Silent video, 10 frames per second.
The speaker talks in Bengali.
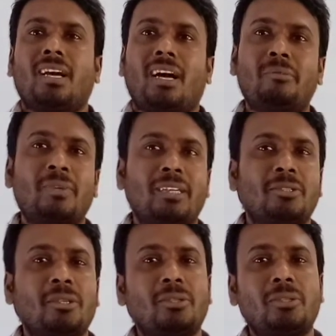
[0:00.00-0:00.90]
আমরা
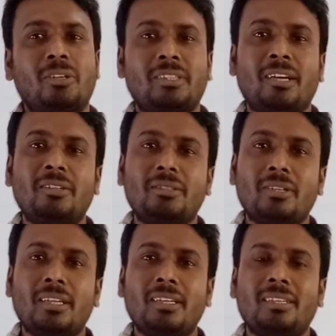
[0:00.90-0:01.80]
যতই অধ্যয়ন
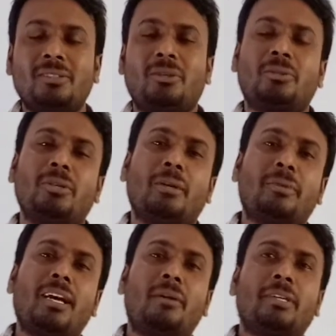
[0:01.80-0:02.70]
করি ততই
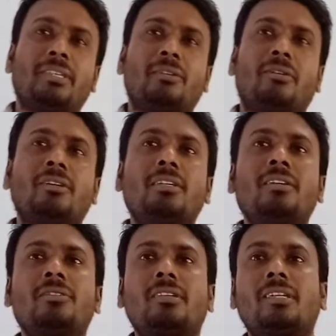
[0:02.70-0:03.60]
আমরা আমাদের
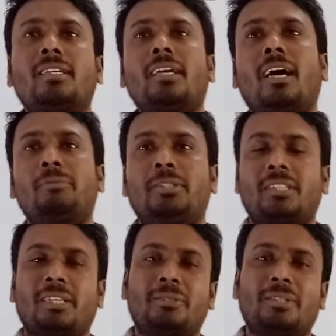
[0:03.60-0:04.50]
অজ্ঞানতাটাকে
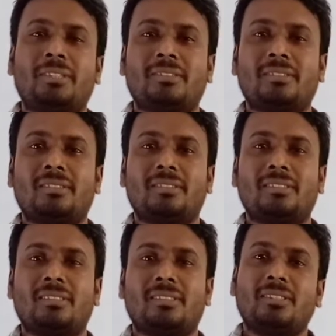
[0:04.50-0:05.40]
আবিষ্কার করি
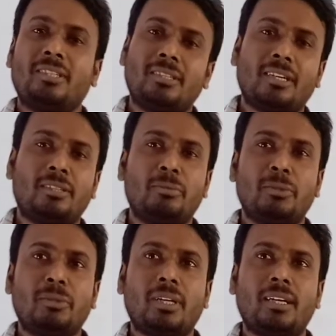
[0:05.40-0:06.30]
শিক্ষার্থী
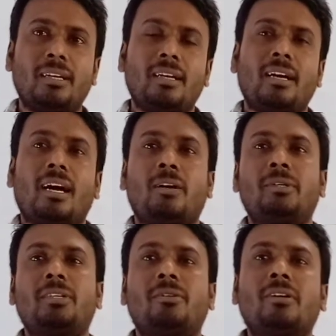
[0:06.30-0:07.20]
বন্ধুরা
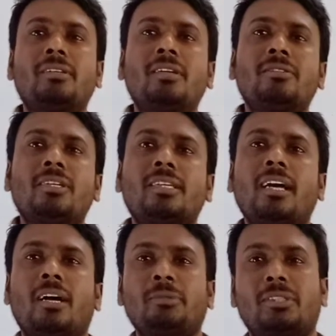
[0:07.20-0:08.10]
আমাদের অজ্ঞানতাকে
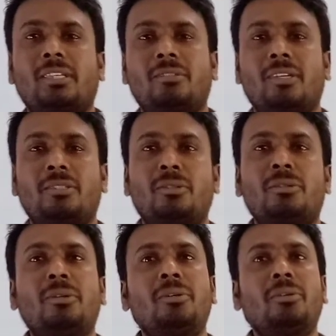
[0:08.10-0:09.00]
আবিষ্কার করার জন্য
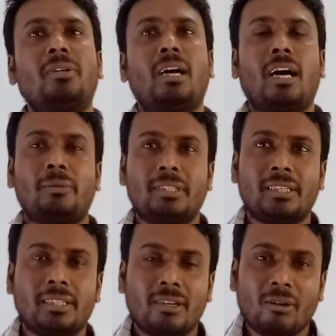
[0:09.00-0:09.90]
আমাদের
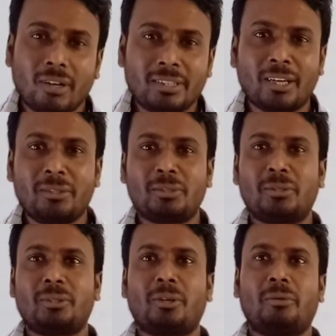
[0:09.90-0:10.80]
অধ্যয়ন
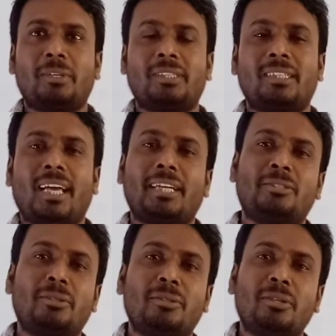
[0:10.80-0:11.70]
করতে হবে
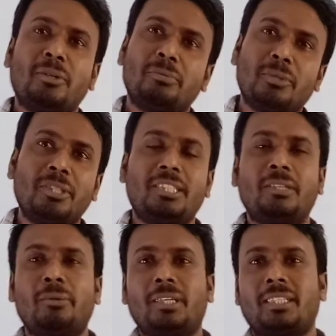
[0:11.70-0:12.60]
একজন মনীষী
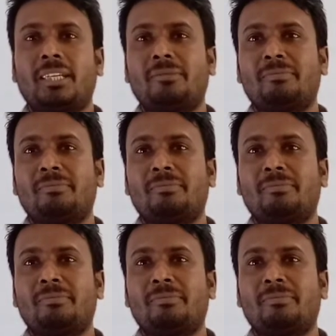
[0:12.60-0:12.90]
বলেছেন